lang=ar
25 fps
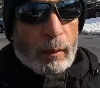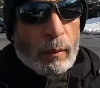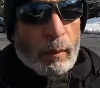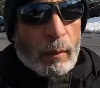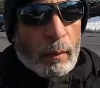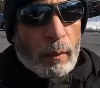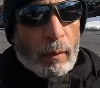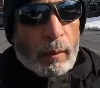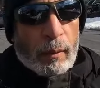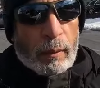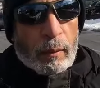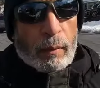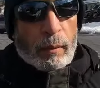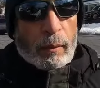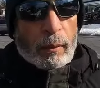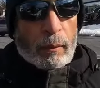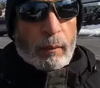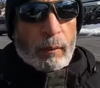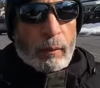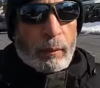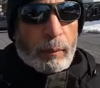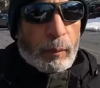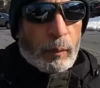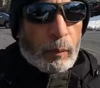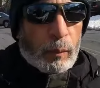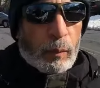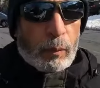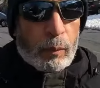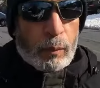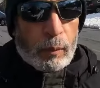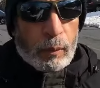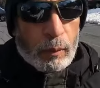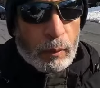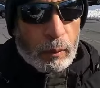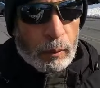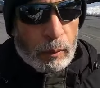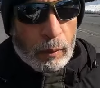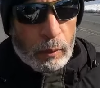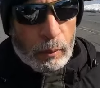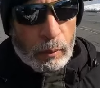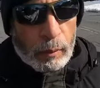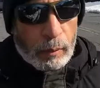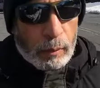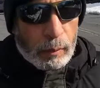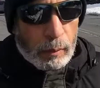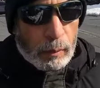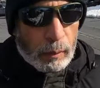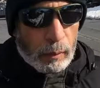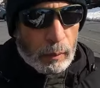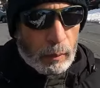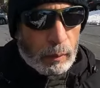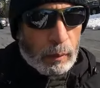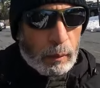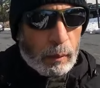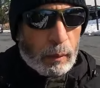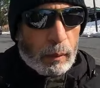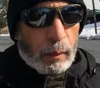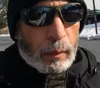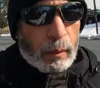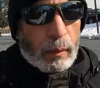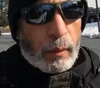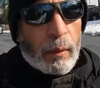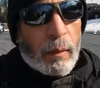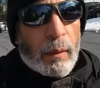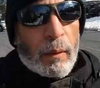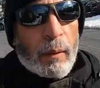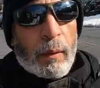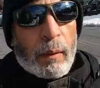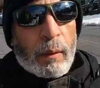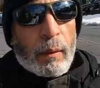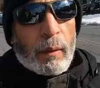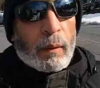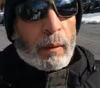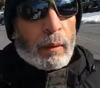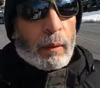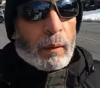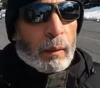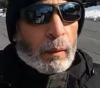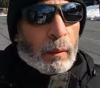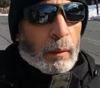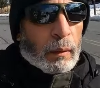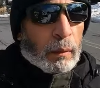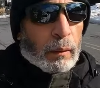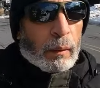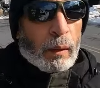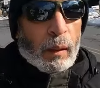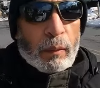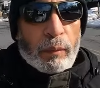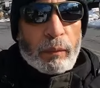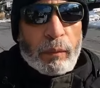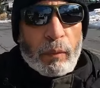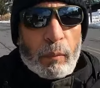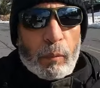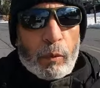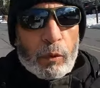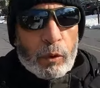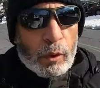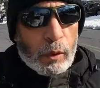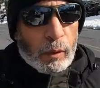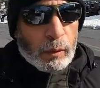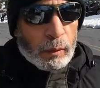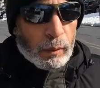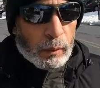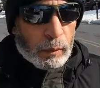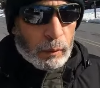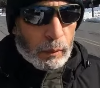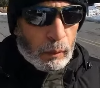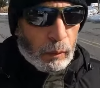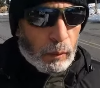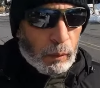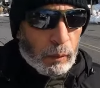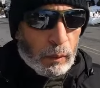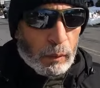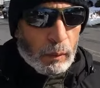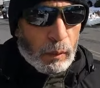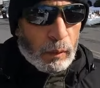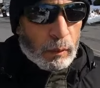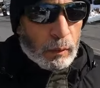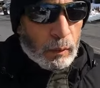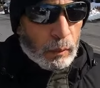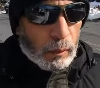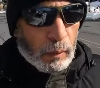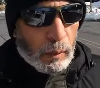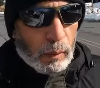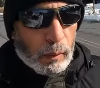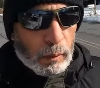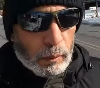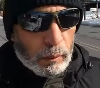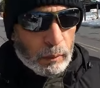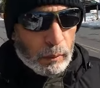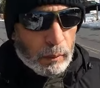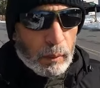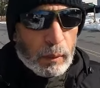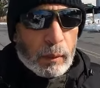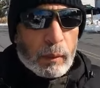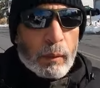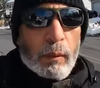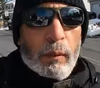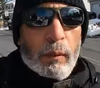آه بيقول ان انا ضعف المشاهدات دوت ناتج عن